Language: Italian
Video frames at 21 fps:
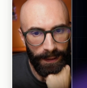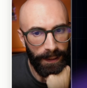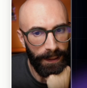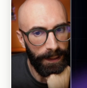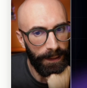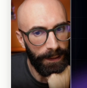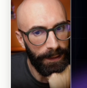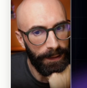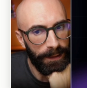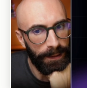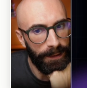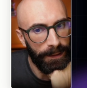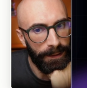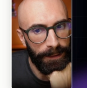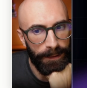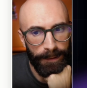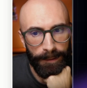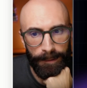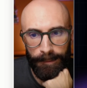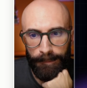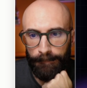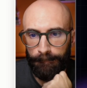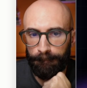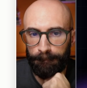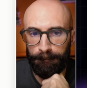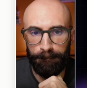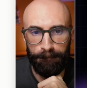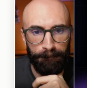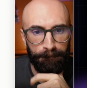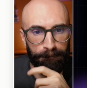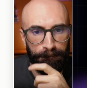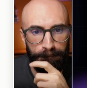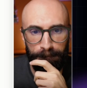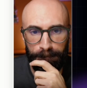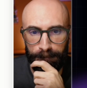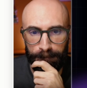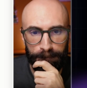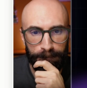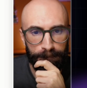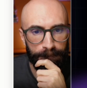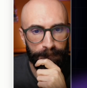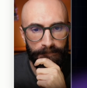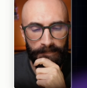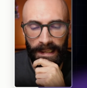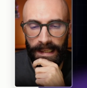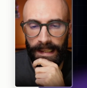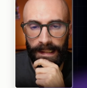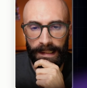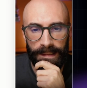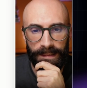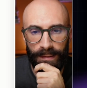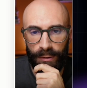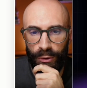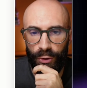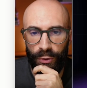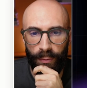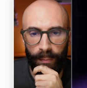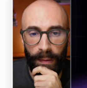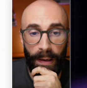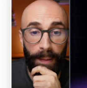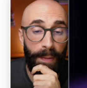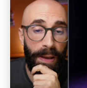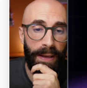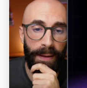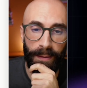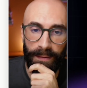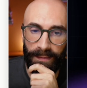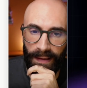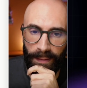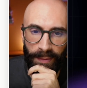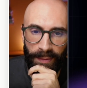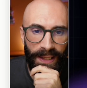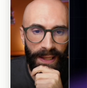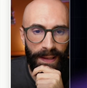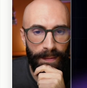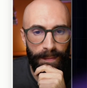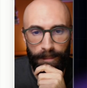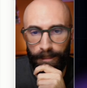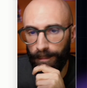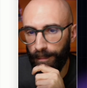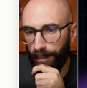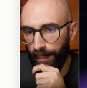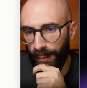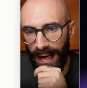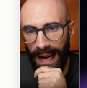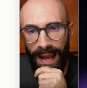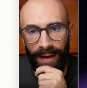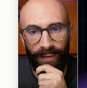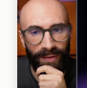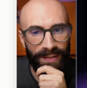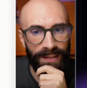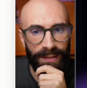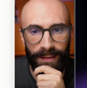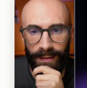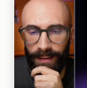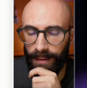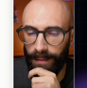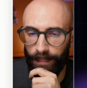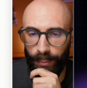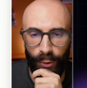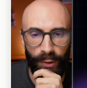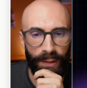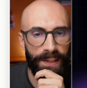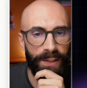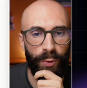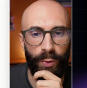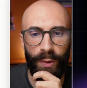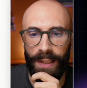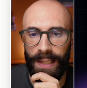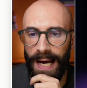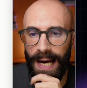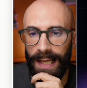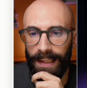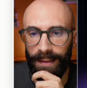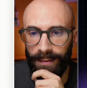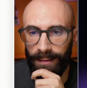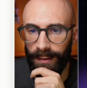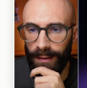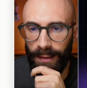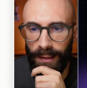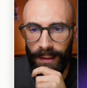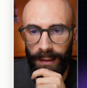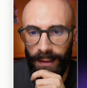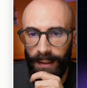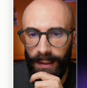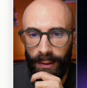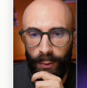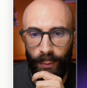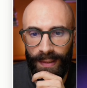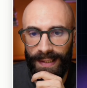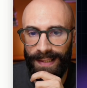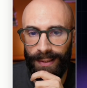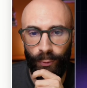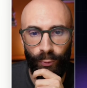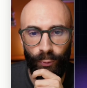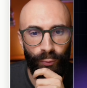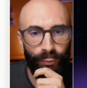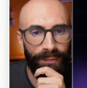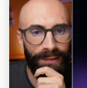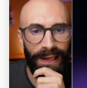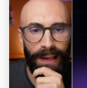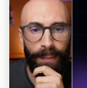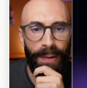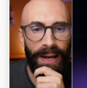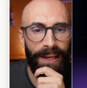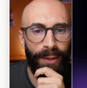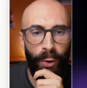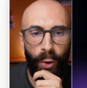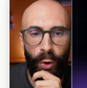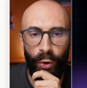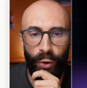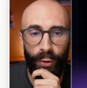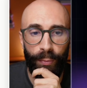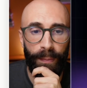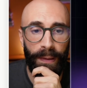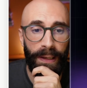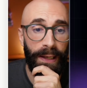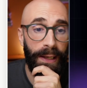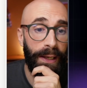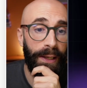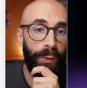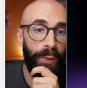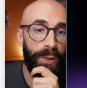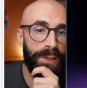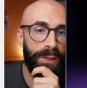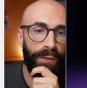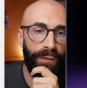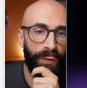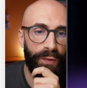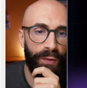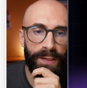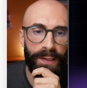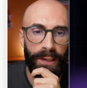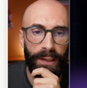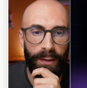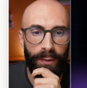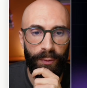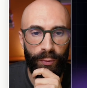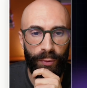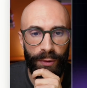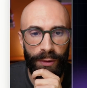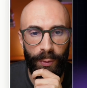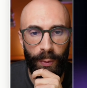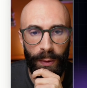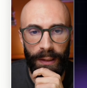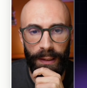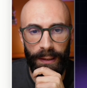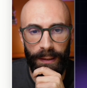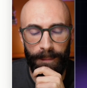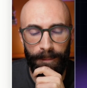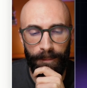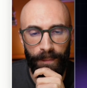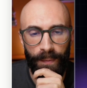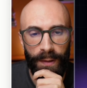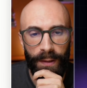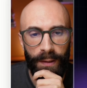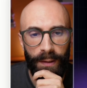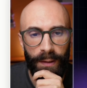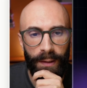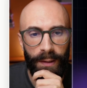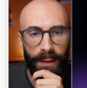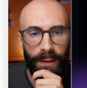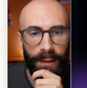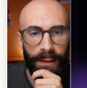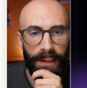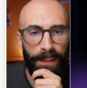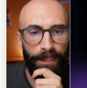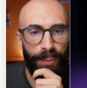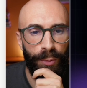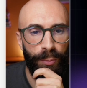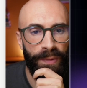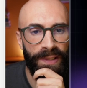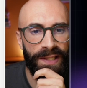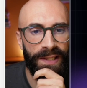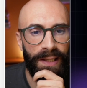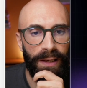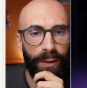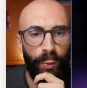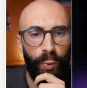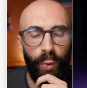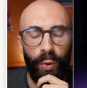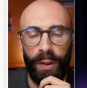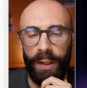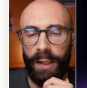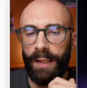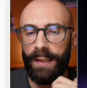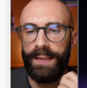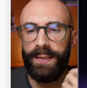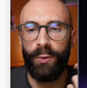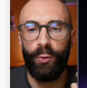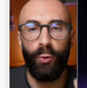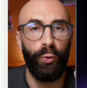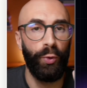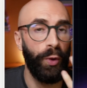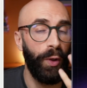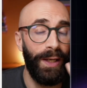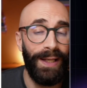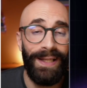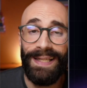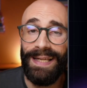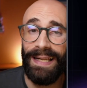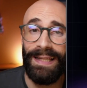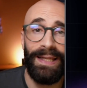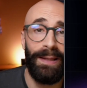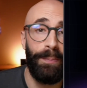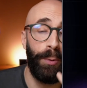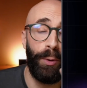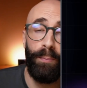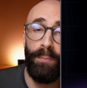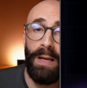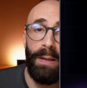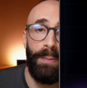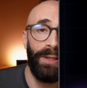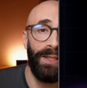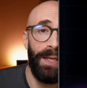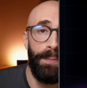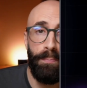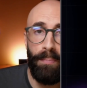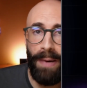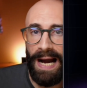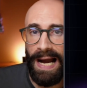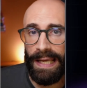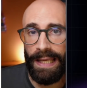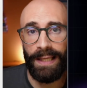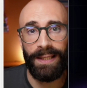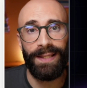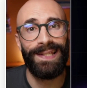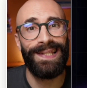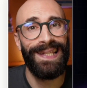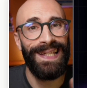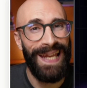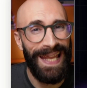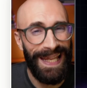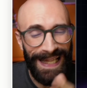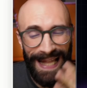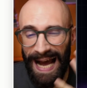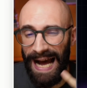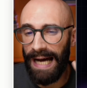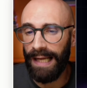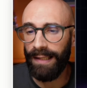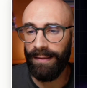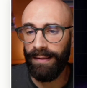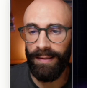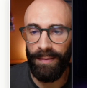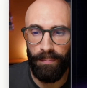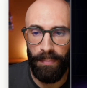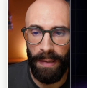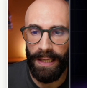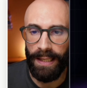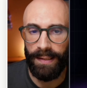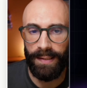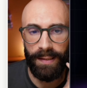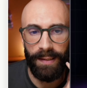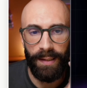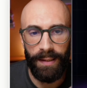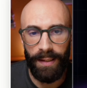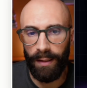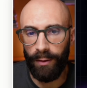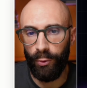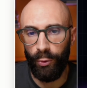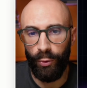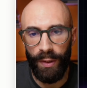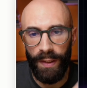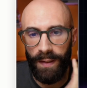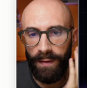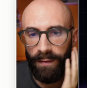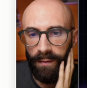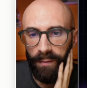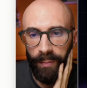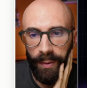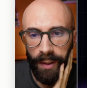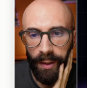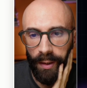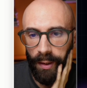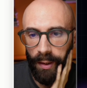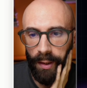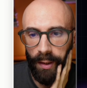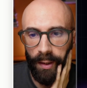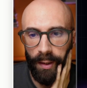ehm, eh, sì, vabbè, temi di privacy, protezione dei dati, questo è un tema enorme, questo forse è uno di quelli che più mi sta a cuore in assoluto, nel grande problema dei bias nei dati, bias negli algoritmi,